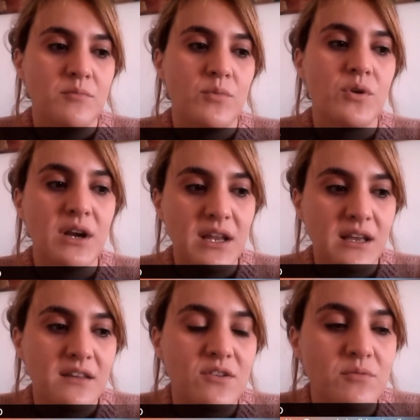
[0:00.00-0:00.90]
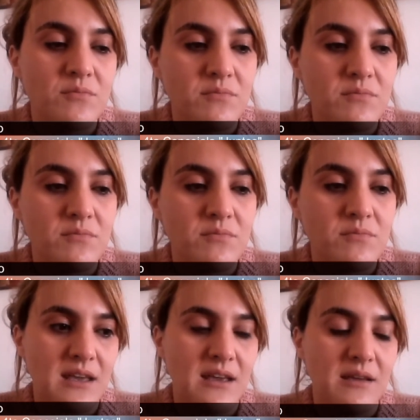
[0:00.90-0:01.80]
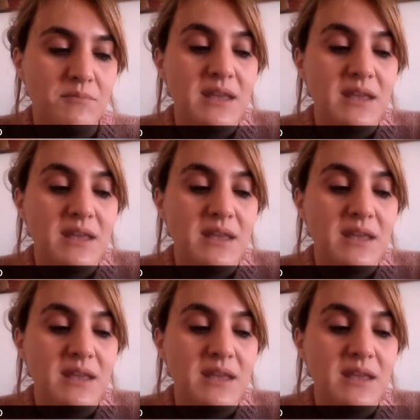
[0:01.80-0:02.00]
mujeres que son eh,